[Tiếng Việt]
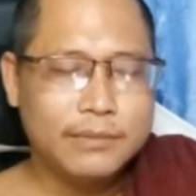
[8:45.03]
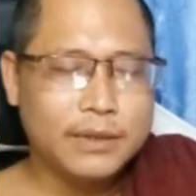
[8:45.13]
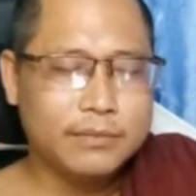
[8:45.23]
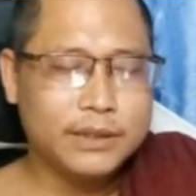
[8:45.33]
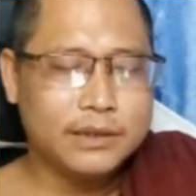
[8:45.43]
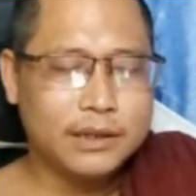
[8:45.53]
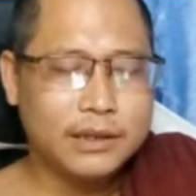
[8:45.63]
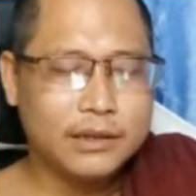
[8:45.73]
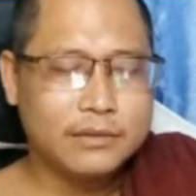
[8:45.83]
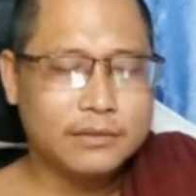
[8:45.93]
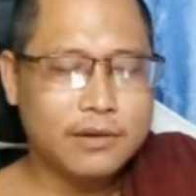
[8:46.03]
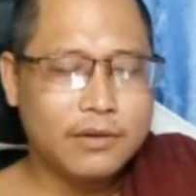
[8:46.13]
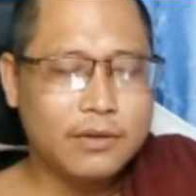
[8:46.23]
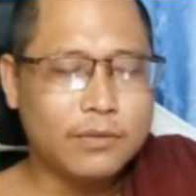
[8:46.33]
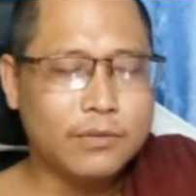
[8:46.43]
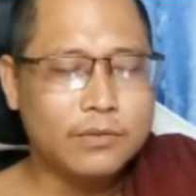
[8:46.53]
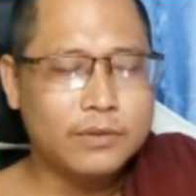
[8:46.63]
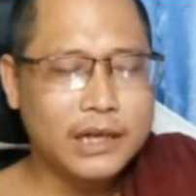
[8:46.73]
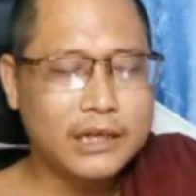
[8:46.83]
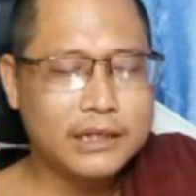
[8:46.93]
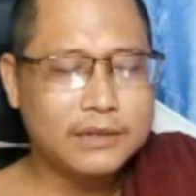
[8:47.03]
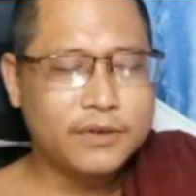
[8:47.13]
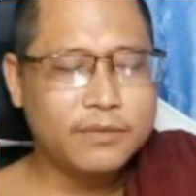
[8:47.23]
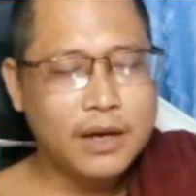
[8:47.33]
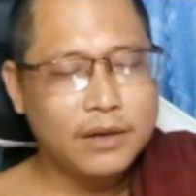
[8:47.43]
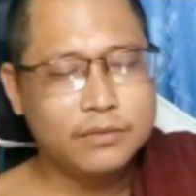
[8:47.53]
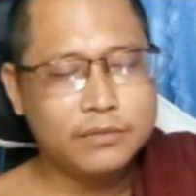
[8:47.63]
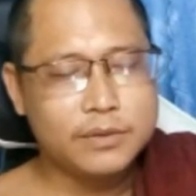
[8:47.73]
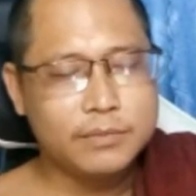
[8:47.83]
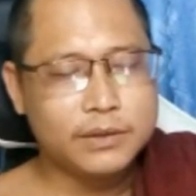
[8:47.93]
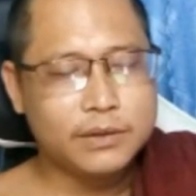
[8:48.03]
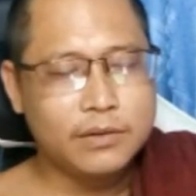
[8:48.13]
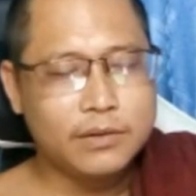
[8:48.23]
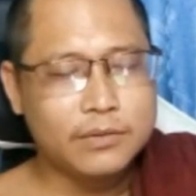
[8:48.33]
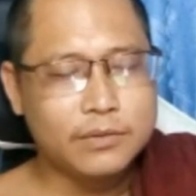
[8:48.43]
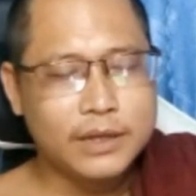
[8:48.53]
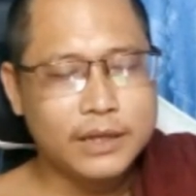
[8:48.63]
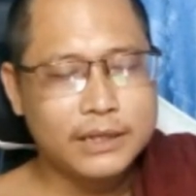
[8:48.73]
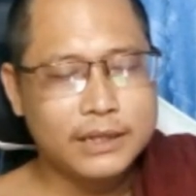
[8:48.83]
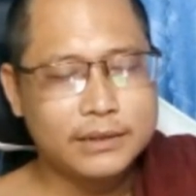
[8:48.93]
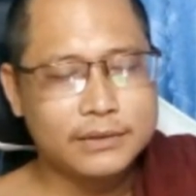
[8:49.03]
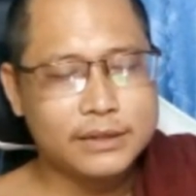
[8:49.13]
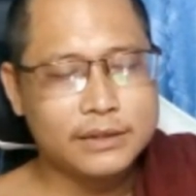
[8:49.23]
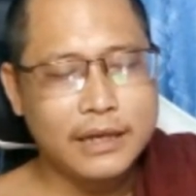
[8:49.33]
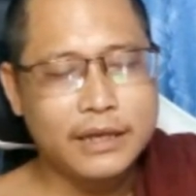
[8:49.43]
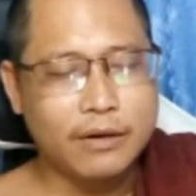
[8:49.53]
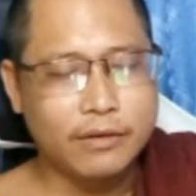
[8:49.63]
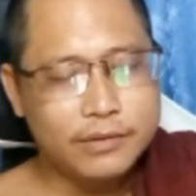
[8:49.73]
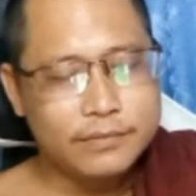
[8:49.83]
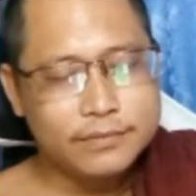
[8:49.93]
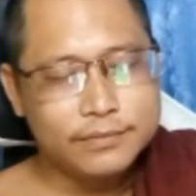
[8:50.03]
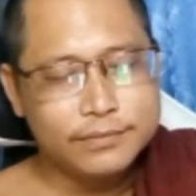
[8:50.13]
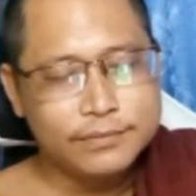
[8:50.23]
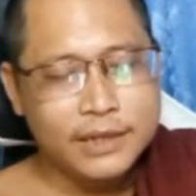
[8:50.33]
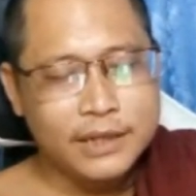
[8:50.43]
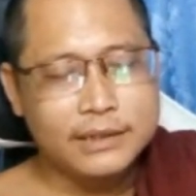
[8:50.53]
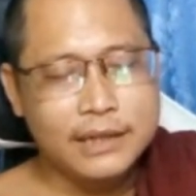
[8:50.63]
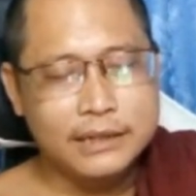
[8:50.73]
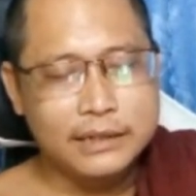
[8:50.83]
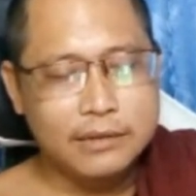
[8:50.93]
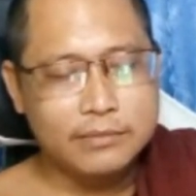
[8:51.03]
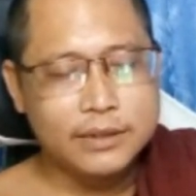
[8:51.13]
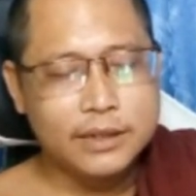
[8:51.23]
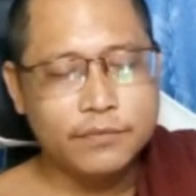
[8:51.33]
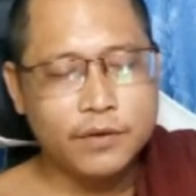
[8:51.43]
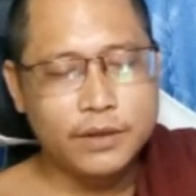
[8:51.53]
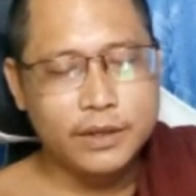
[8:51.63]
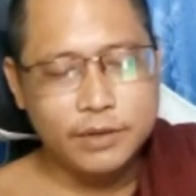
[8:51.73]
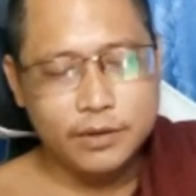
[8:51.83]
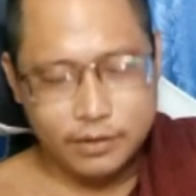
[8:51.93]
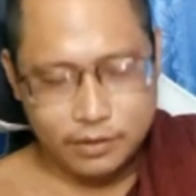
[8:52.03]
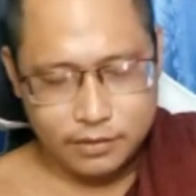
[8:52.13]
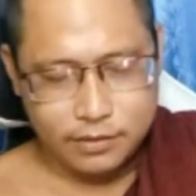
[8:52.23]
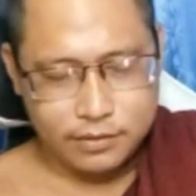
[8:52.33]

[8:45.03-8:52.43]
khi mà mình ờ, có đủ cái phước báo khi mình có đủ cái ờ, sự tài giỏi thì người ta sẽ không có nhìn vô cái điểm đó nữa